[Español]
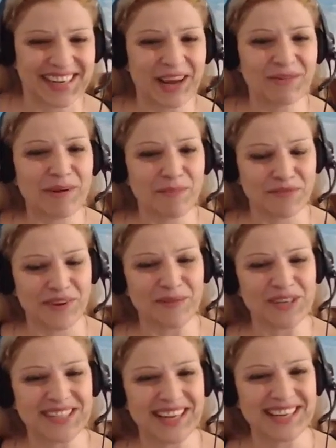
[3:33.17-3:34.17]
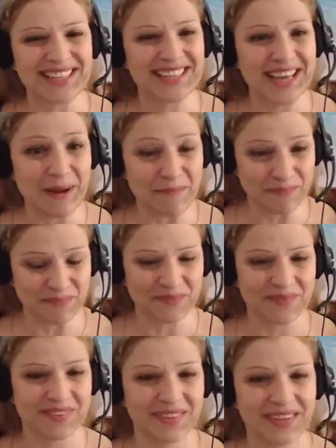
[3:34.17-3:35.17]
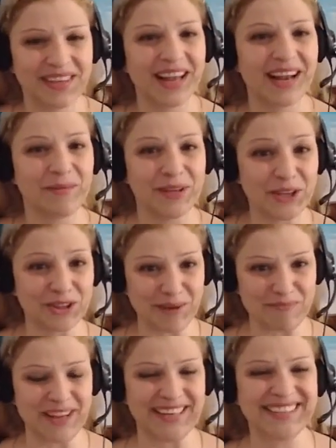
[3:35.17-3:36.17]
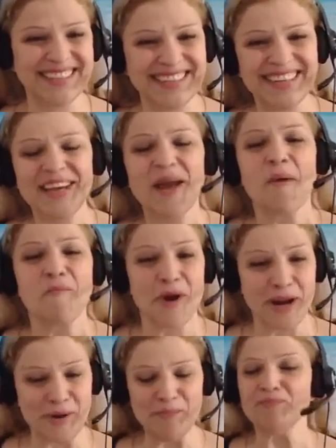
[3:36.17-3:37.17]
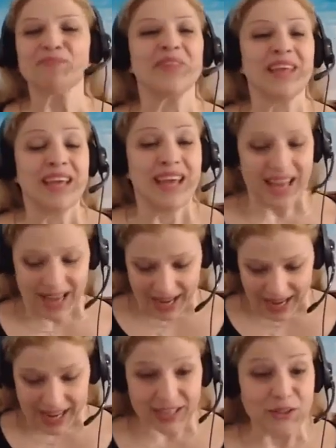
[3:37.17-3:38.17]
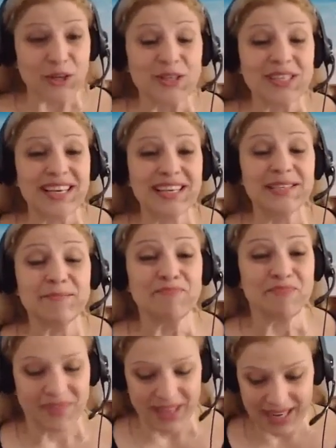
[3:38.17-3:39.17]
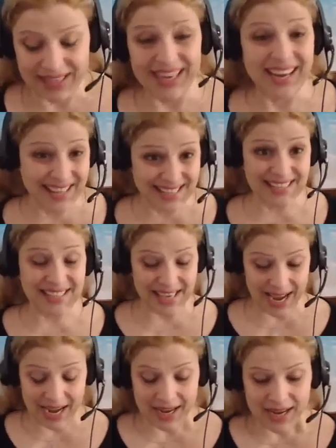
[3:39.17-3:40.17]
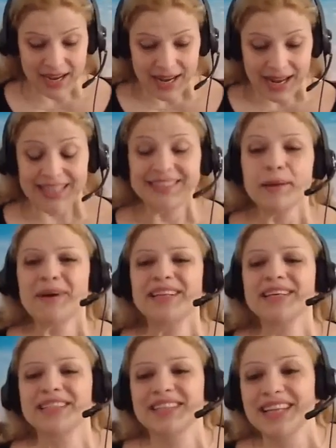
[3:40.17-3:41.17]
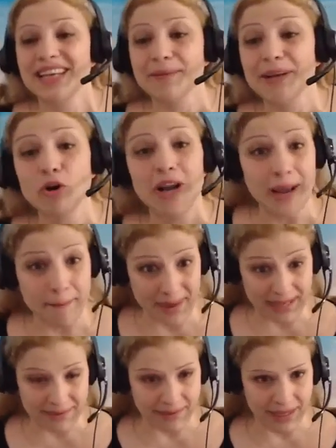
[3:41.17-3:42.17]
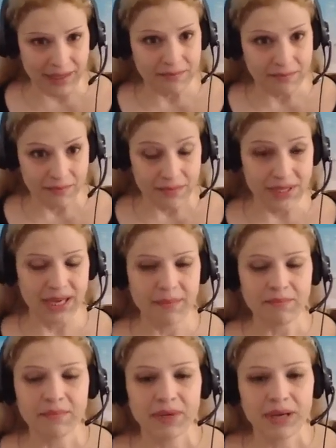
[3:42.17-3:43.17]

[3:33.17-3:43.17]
Laura, por favor, silencia y el video también. Bueno, entonces, este, les decía, la temática tiene que ver con la mente, ¿sí?